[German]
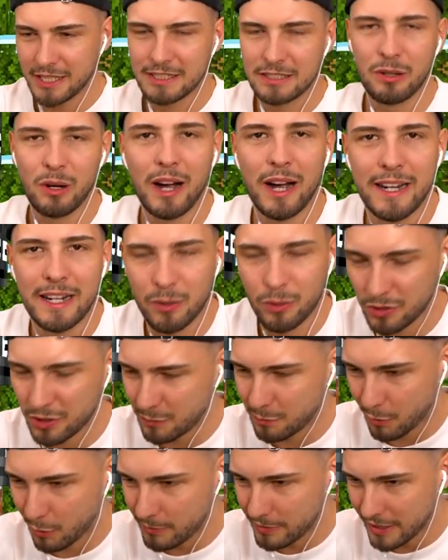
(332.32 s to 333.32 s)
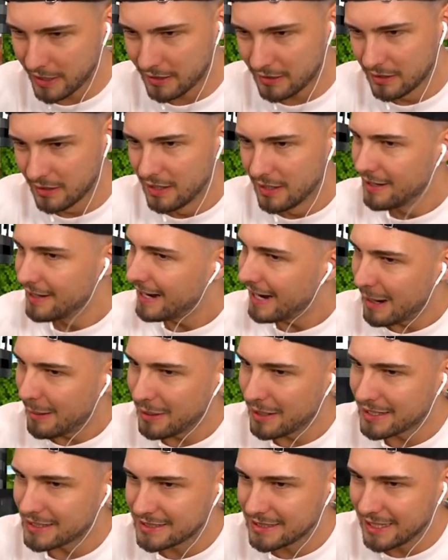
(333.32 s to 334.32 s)
jetzt noch eine Runde probieren.
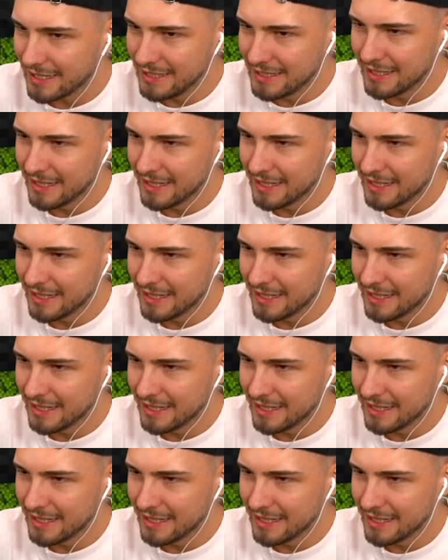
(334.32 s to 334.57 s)
Aber das kriegen die